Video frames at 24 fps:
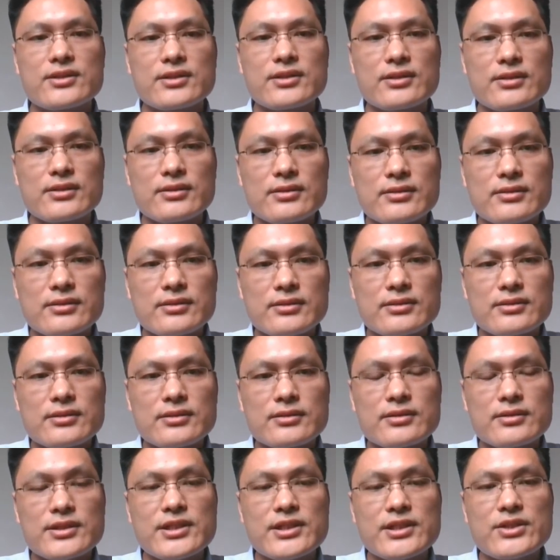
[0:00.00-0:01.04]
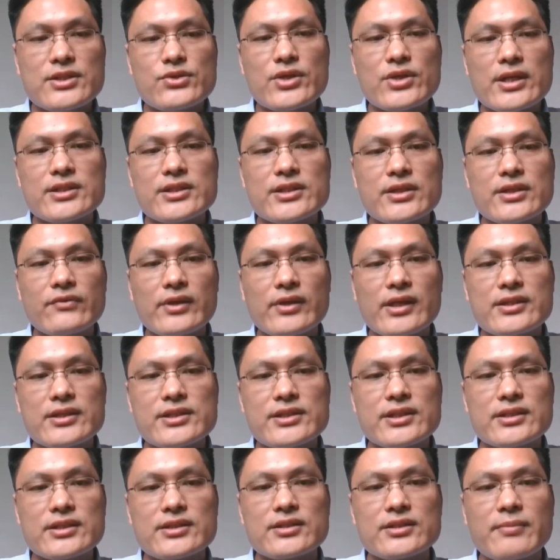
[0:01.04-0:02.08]
现代国家就染
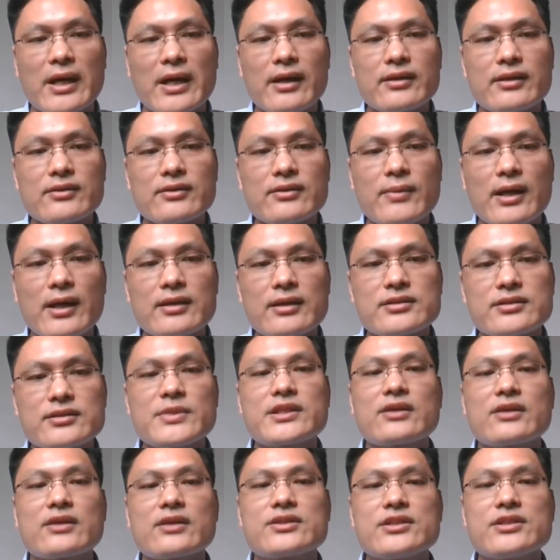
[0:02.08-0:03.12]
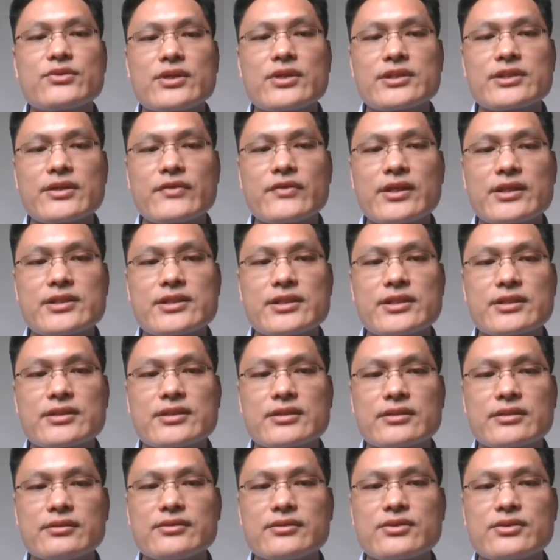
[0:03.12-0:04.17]
上了罗马的色彩，罗马
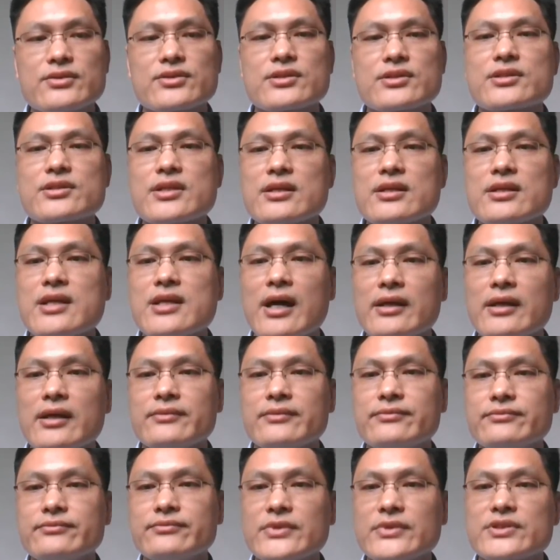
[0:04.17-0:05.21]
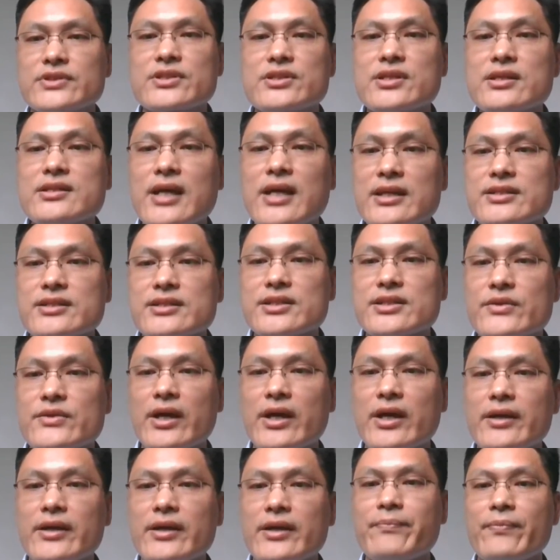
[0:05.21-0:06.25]
也就永远存活在
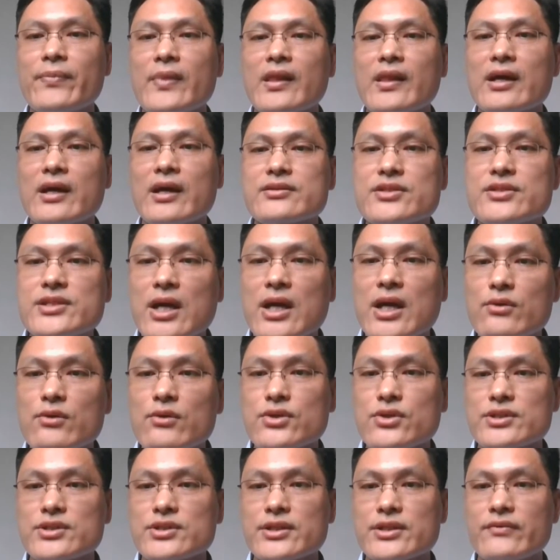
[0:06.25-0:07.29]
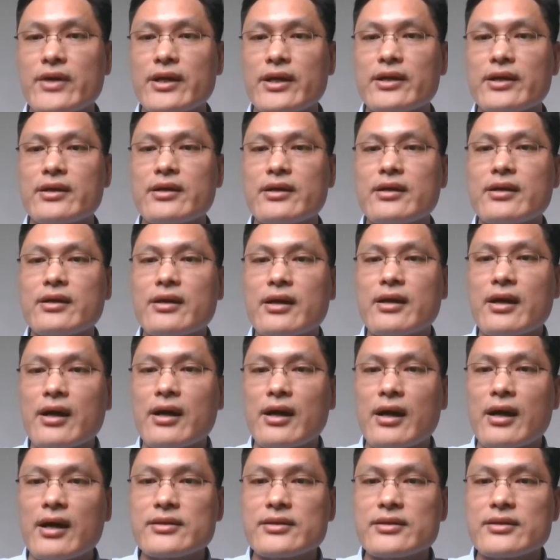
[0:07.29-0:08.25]
所有国家当中，变得不朽。